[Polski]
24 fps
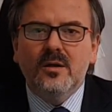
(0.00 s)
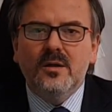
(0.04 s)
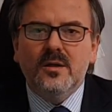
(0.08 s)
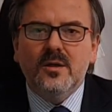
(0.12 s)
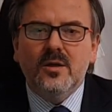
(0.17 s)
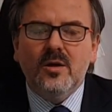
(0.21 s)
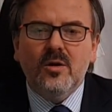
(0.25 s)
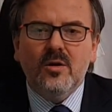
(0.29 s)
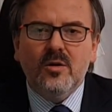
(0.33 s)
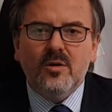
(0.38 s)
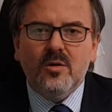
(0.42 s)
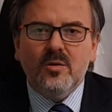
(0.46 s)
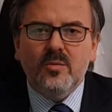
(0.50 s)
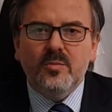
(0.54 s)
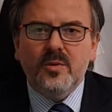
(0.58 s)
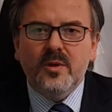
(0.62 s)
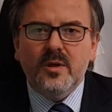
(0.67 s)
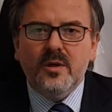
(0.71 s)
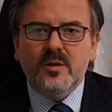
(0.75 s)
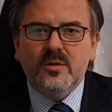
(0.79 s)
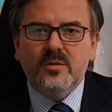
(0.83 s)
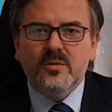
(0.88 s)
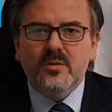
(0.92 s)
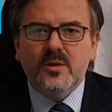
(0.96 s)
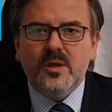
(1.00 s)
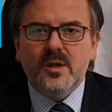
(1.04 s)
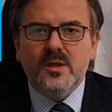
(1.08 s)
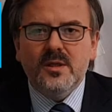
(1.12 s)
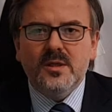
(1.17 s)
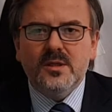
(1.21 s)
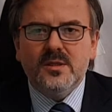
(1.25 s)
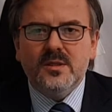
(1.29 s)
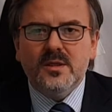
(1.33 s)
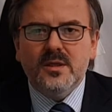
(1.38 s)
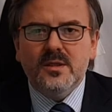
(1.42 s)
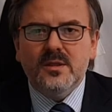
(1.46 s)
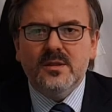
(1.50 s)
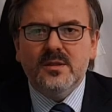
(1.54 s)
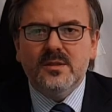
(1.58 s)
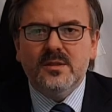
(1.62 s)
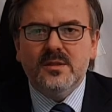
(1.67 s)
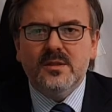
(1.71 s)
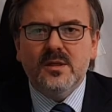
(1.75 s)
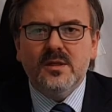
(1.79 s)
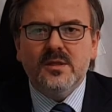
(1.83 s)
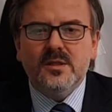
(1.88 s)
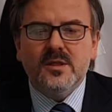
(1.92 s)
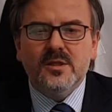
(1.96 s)
e, chorobie, która
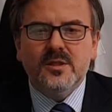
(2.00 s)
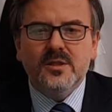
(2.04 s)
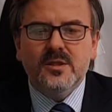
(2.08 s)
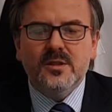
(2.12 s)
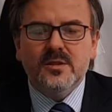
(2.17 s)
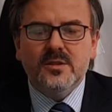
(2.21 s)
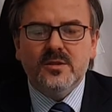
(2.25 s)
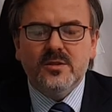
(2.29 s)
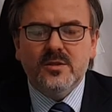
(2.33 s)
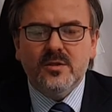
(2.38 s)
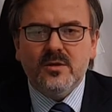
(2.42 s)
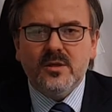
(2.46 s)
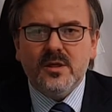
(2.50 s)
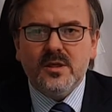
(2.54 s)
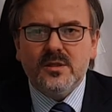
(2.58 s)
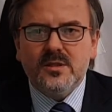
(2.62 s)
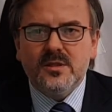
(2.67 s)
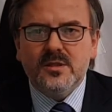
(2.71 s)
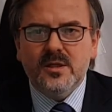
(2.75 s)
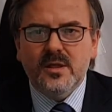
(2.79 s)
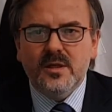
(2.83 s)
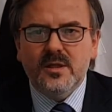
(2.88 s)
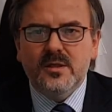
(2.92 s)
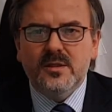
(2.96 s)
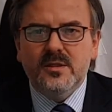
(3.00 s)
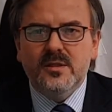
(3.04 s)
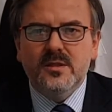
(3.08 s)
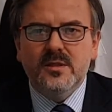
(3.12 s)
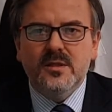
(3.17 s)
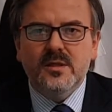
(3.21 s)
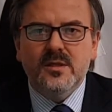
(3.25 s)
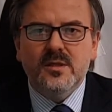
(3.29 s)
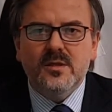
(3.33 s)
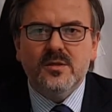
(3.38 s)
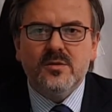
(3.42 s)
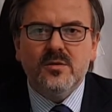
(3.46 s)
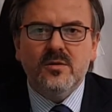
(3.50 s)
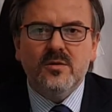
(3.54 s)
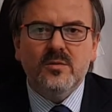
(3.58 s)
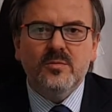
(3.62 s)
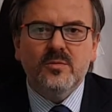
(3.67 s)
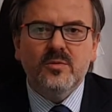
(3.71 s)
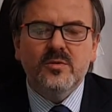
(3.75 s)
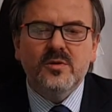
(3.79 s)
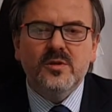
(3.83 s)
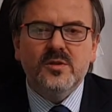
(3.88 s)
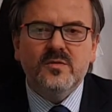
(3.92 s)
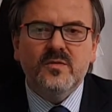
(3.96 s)
niestety zdarza się coraz częściej, jest
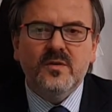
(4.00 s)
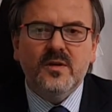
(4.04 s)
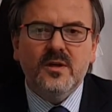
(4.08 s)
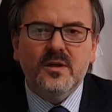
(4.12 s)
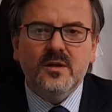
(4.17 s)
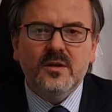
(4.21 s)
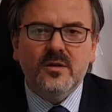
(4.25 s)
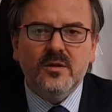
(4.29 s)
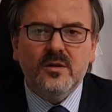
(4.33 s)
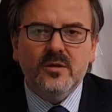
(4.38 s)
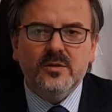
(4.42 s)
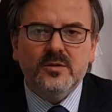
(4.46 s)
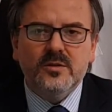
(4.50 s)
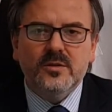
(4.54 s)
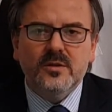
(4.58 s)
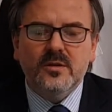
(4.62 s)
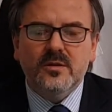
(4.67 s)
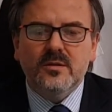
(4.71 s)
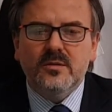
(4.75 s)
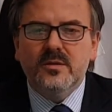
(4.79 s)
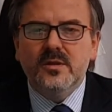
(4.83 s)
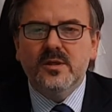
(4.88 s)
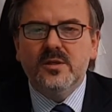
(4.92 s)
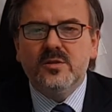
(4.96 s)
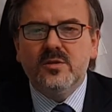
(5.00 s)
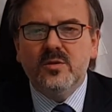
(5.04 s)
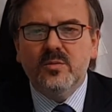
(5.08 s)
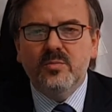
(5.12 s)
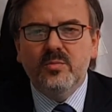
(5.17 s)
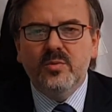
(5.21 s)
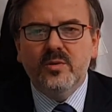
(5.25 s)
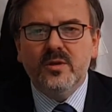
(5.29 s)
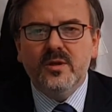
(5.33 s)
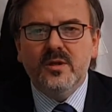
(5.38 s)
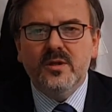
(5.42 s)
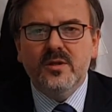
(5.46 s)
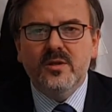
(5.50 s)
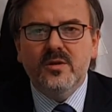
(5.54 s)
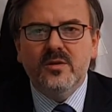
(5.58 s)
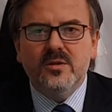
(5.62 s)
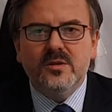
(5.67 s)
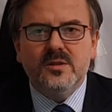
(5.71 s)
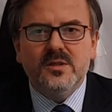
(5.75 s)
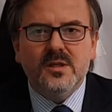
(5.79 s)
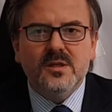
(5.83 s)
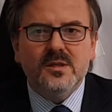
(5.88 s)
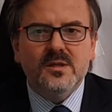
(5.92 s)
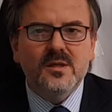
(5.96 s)
chorobą niezwykle groźną. Jest to
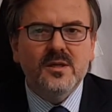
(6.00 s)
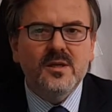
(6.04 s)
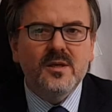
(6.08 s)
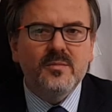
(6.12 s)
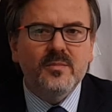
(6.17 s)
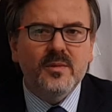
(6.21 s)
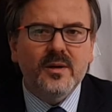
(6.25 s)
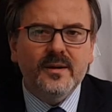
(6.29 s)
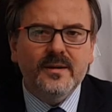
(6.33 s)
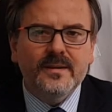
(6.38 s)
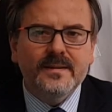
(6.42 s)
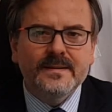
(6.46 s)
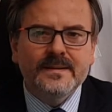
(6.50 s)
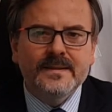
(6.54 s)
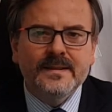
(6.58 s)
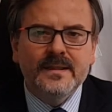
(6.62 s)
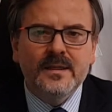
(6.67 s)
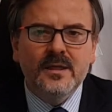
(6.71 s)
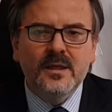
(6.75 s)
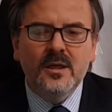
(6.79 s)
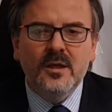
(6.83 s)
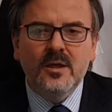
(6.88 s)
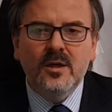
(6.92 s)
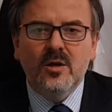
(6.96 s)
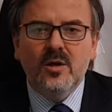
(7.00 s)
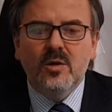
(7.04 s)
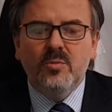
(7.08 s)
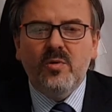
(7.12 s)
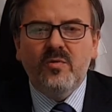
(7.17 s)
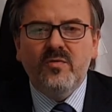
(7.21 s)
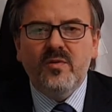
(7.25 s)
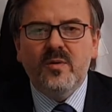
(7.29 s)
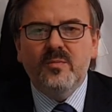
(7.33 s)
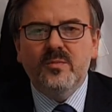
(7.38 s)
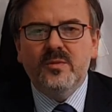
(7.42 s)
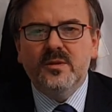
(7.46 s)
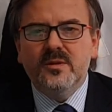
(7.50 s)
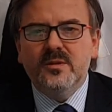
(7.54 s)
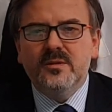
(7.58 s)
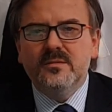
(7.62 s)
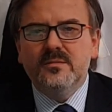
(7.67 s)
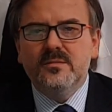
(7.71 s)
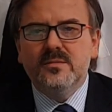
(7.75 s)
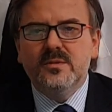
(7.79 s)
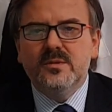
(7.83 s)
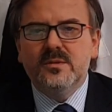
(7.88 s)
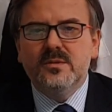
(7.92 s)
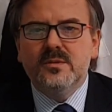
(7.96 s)
borelioza z Lyme. Powiemy,
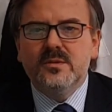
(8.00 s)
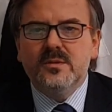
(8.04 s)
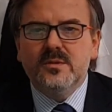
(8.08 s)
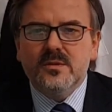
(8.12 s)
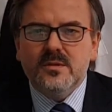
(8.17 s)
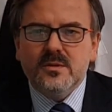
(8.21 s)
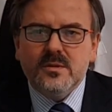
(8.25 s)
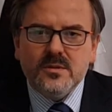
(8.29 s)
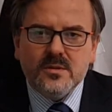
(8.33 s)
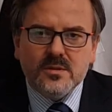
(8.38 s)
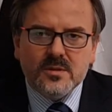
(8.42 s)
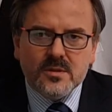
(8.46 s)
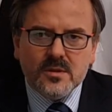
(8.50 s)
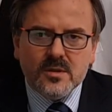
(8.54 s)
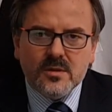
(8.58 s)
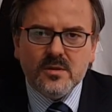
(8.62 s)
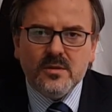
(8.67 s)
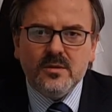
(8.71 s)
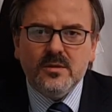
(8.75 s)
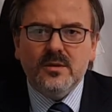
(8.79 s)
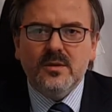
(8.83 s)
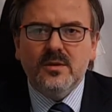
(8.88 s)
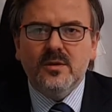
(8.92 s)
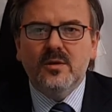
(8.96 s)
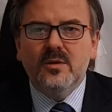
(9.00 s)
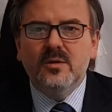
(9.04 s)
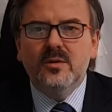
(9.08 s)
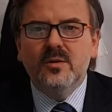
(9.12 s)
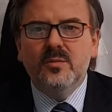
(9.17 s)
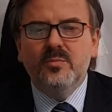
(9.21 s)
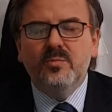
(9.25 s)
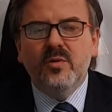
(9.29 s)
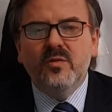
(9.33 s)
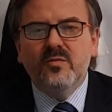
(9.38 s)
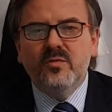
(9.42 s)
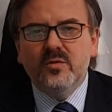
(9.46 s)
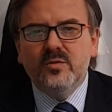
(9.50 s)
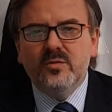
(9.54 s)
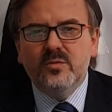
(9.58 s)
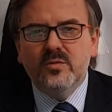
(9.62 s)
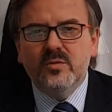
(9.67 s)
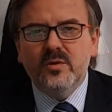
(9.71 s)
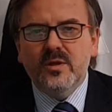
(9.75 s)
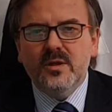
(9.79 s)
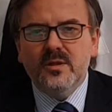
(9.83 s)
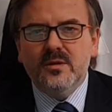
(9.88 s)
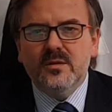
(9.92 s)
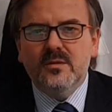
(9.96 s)
co
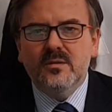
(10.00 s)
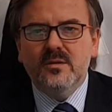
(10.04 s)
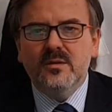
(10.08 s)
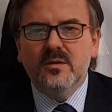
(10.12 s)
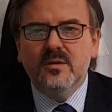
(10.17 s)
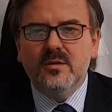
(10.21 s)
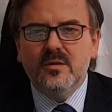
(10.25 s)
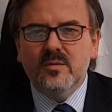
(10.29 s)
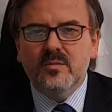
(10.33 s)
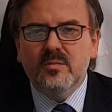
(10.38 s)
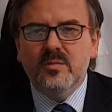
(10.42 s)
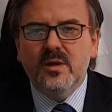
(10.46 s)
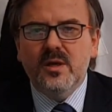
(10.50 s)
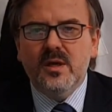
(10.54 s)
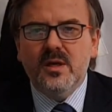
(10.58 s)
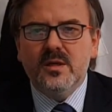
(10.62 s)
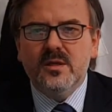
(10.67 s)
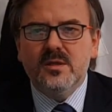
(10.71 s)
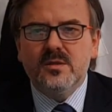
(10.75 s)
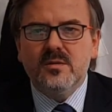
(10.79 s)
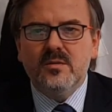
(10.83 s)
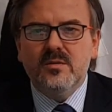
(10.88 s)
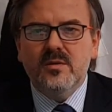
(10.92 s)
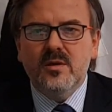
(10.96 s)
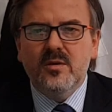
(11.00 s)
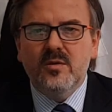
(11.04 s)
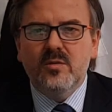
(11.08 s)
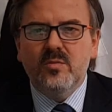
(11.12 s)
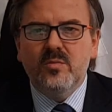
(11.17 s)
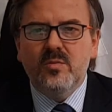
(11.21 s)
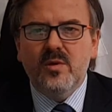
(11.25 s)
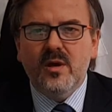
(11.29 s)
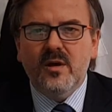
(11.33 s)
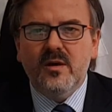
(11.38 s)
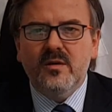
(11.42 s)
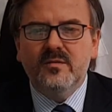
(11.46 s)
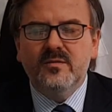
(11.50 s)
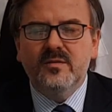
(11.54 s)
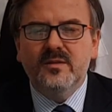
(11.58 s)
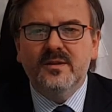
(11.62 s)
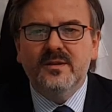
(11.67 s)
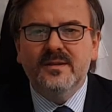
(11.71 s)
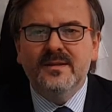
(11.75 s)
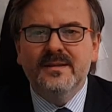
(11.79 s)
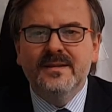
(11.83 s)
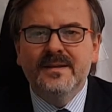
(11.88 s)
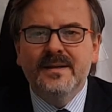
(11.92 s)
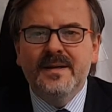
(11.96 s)
powoduje tę chorobę, jakie są jej
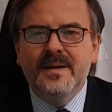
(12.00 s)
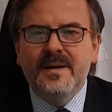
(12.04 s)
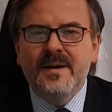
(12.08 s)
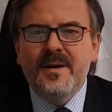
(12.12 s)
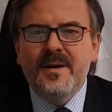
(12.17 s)
objawy,